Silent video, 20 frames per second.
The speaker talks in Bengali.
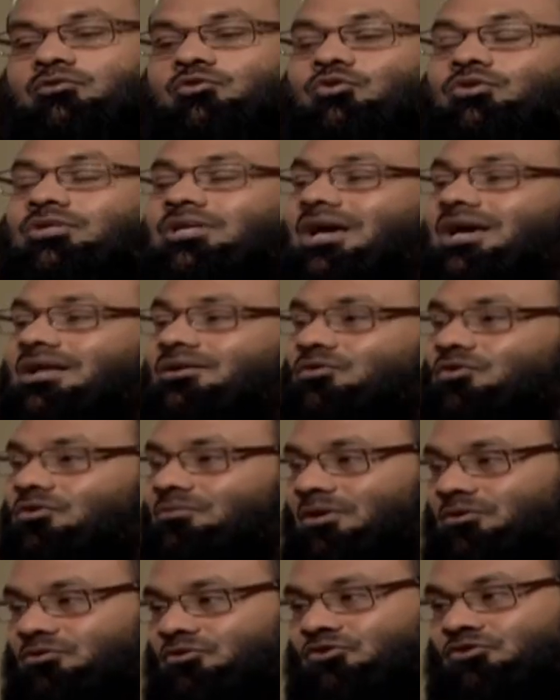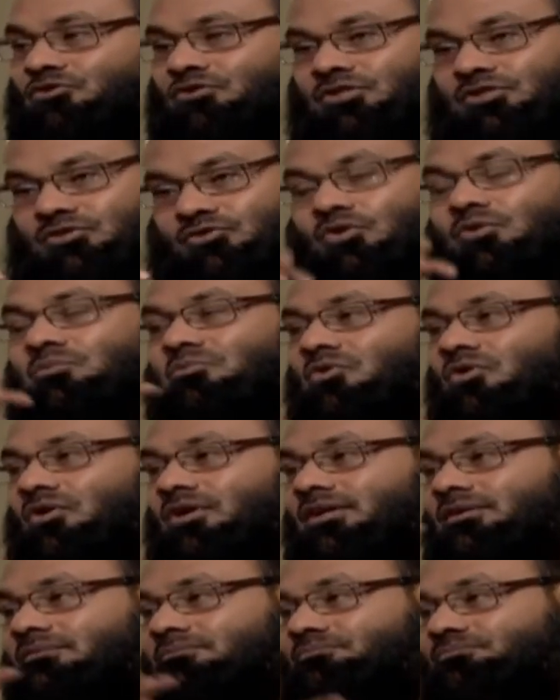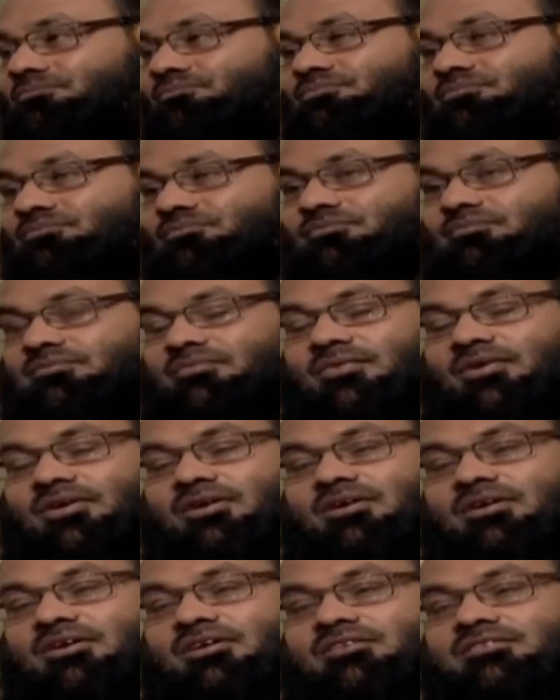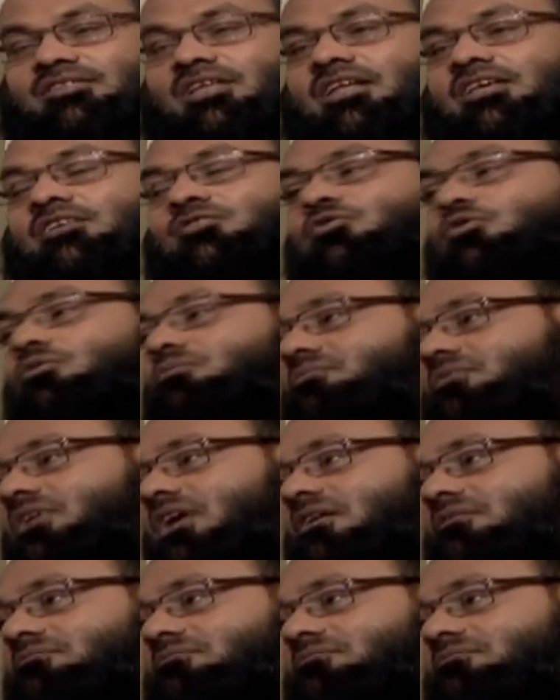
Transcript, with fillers: দুনিয়ার কোনো মানুষ যদি জুলম করে তার এই জুলমটা